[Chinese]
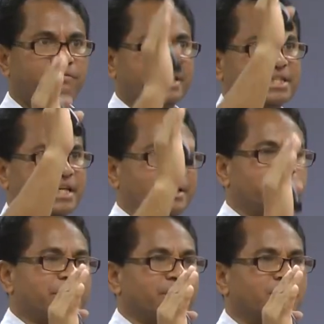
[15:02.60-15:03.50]
放在
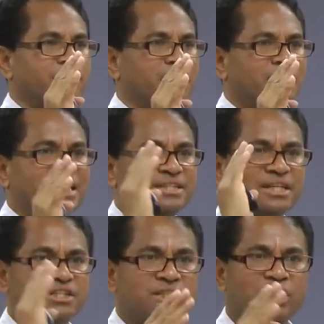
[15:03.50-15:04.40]
那边。那
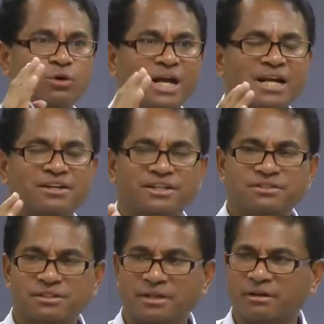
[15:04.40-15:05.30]
这个是要让
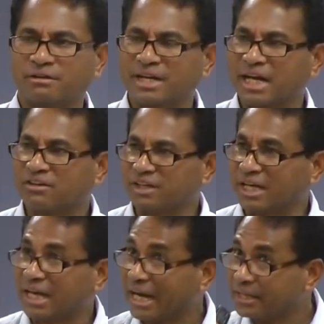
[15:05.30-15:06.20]
人知道，让
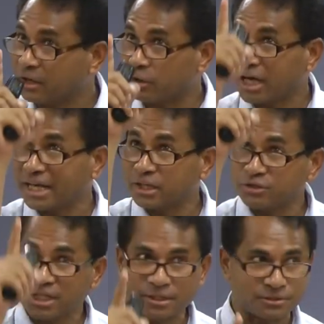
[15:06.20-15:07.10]
人看到，看
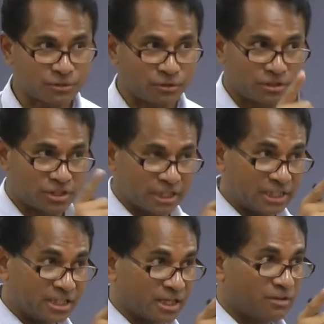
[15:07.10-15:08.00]
到这个的时候是
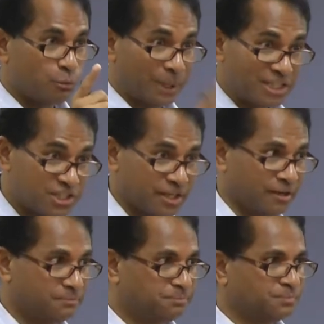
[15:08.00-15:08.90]
一个危
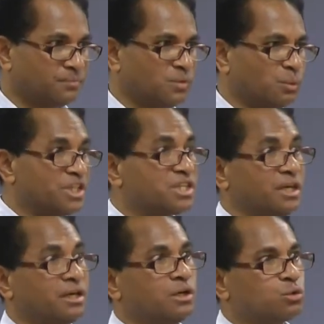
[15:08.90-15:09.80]
险。没
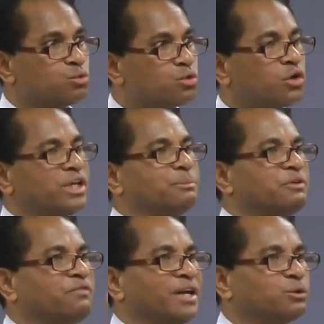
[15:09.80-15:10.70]
胁。如果你
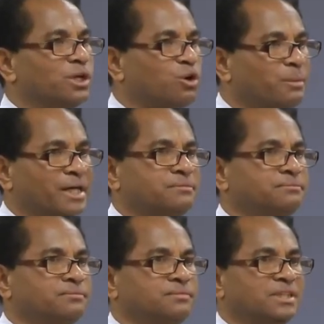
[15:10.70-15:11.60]
们反对罗马，
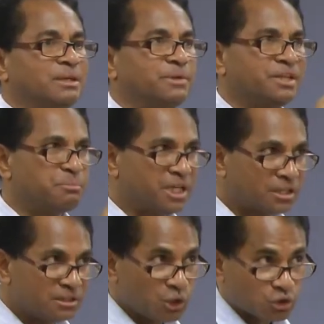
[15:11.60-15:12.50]
你们的
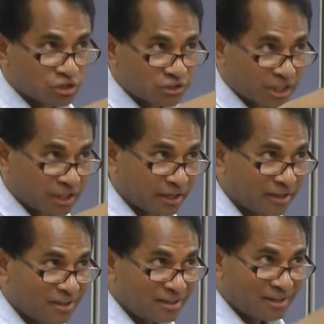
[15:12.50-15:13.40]
命就是这个。
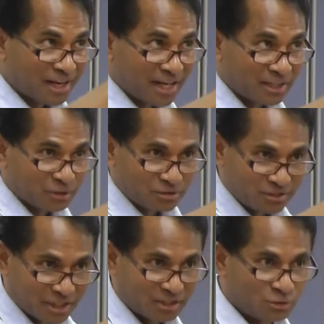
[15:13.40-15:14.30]
看到
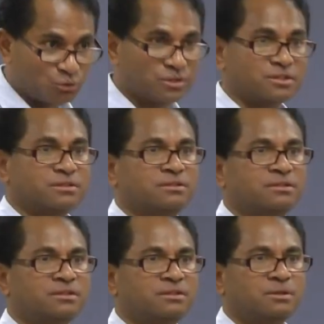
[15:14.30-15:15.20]
这个的柱子
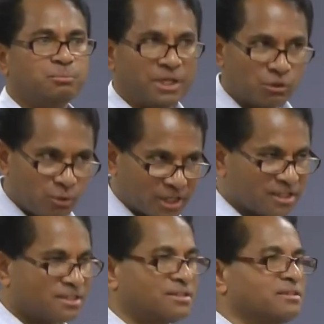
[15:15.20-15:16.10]
被
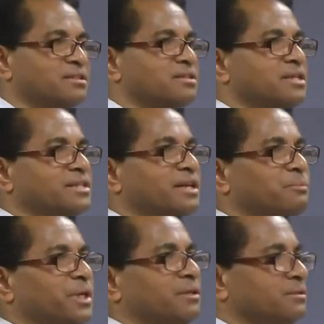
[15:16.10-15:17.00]
挂在十字架
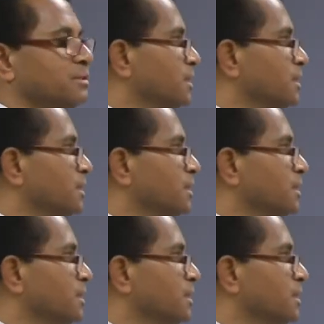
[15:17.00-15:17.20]
上面，